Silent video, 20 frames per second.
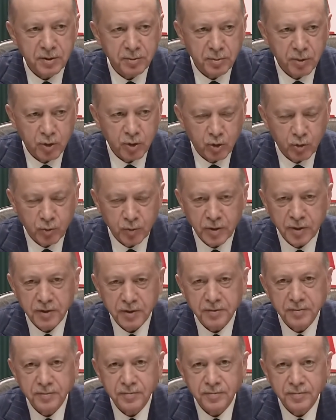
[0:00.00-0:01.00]
basın
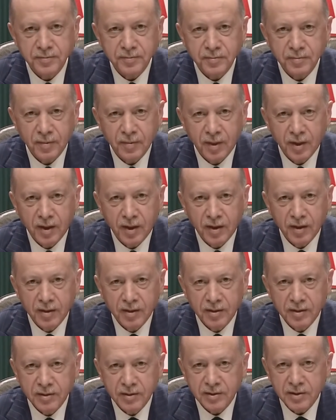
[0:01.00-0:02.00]
mensupları,
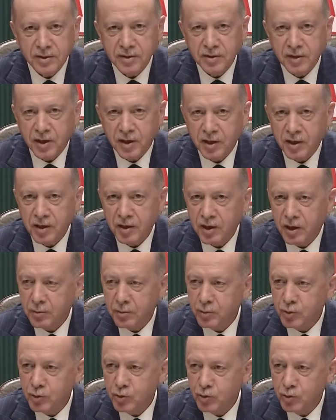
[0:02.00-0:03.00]
sizlere en
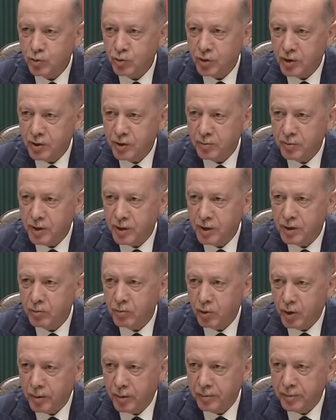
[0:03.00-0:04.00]
kalbi
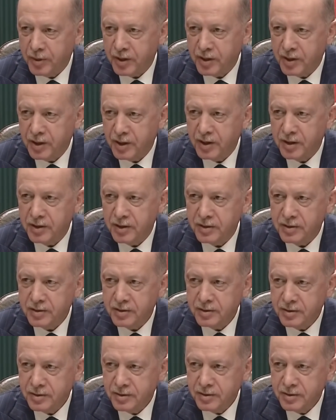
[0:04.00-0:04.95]
duygularımla, muhabbetle